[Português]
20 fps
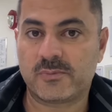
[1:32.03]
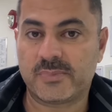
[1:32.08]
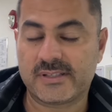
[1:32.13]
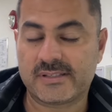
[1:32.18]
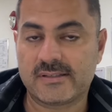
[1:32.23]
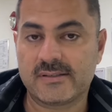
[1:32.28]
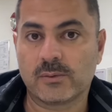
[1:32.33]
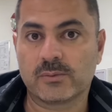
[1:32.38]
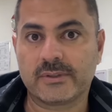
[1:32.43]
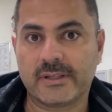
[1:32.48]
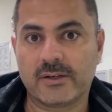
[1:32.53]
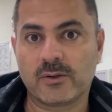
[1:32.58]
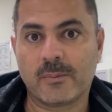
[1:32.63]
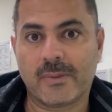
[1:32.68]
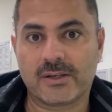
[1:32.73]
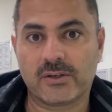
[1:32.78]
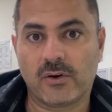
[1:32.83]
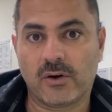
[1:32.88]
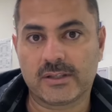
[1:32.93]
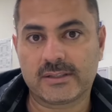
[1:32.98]
precisam ter
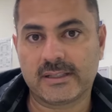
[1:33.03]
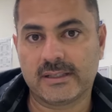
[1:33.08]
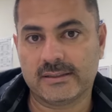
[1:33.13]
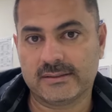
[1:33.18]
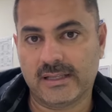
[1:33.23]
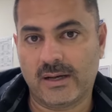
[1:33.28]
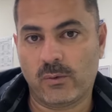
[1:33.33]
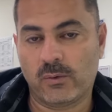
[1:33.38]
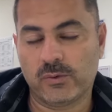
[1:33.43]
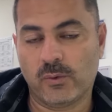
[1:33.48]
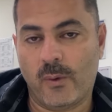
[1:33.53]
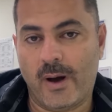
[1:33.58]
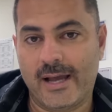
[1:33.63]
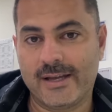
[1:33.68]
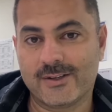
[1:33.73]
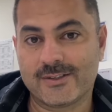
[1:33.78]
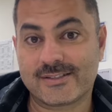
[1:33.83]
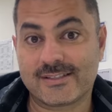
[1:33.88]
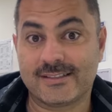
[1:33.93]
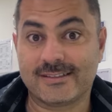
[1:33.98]
uma nota no
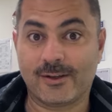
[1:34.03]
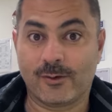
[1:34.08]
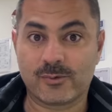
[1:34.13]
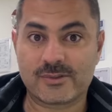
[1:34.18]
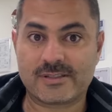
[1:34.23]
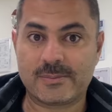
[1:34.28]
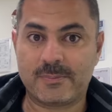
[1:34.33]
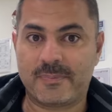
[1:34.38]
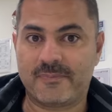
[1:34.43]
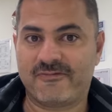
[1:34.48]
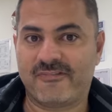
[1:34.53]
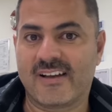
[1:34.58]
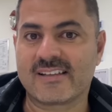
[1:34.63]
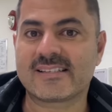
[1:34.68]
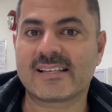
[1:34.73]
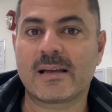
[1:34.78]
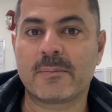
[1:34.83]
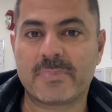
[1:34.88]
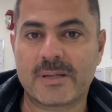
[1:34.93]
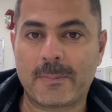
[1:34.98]
IELTS, então se
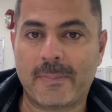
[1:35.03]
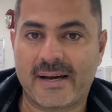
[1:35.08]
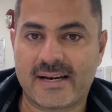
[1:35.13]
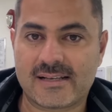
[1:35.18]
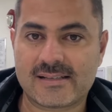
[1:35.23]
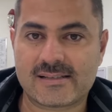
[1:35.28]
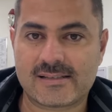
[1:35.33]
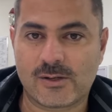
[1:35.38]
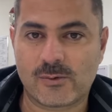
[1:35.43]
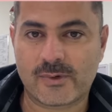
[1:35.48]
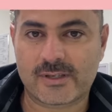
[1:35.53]
fazem a preparação